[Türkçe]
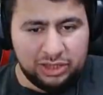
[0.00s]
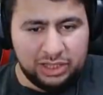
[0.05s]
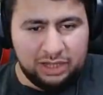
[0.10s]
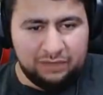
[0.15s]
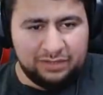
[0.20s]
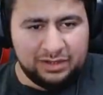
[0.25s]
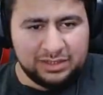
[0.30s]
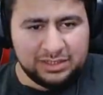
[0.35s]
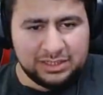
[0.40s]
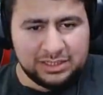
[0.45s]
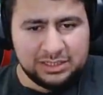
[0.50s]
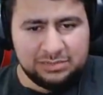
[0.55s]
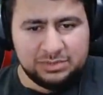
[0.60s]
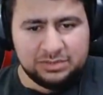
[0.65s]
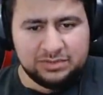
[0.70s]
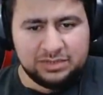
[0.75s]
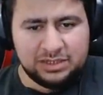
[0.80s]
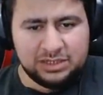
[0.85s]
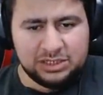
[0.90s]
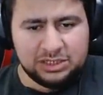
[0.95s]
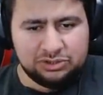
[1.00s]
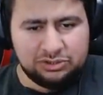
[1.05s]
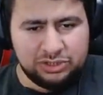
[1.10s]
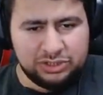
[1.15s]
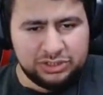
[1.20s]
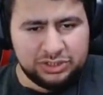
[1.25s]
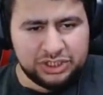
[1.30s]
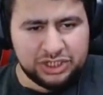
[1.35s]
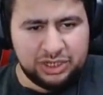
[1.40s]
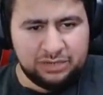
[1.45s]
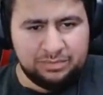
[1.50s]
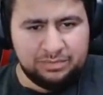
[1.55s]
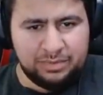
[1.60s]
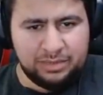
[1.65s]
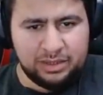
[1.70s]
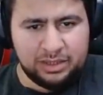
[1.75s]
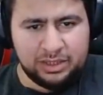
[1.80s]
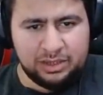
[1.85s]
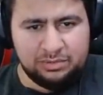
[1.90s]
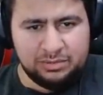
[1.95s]
Avensi'simiz var. Citroen
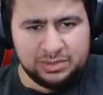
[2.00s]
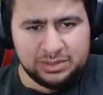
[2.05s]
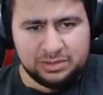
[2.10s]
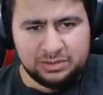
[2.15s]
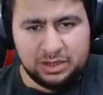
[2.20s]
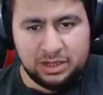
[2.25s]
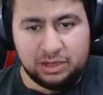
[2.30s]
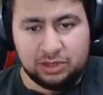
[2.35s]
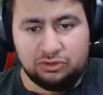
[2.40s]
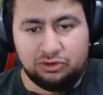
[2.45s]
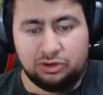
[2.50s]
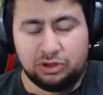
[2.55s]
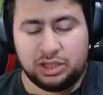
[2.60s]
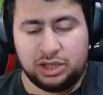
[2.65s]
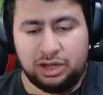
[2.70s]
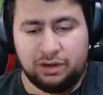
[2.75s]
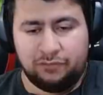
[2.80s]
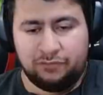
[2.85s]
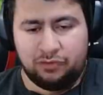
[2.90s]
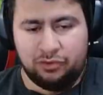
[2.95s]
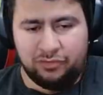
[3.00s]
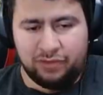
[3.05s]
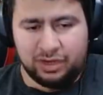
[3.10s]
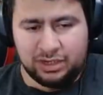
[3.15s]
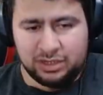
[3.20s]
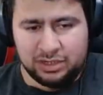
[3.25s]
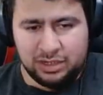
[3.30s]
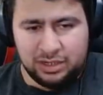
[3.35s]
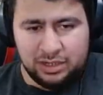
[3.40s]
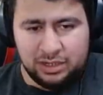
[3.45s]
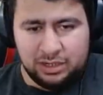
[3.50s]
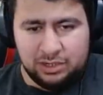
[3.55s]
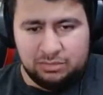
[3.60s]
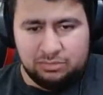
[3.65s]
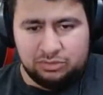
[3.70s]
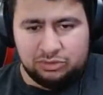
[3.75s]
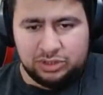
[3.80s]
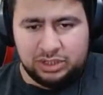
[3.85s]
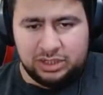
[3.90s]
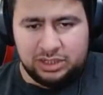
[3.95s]
C2'miz, e, Toyota Avgo var.
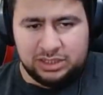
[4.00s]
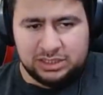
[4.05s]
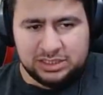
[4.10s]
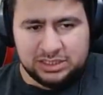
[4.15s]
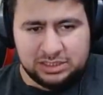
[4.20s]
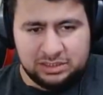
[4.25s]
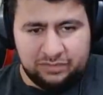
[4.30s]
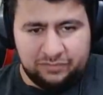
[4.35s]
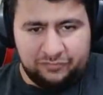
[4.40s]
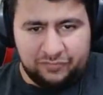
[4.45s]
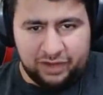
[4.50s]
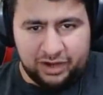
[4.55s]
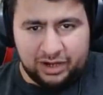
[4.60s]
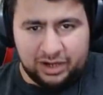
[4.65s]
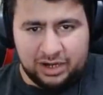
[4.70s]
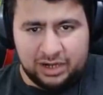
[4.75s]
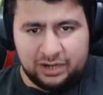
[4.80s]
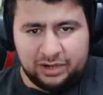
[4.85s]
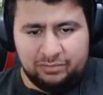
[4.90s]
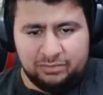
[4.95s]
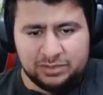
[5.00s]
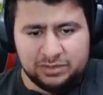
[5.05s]
Burada Ferrari'miz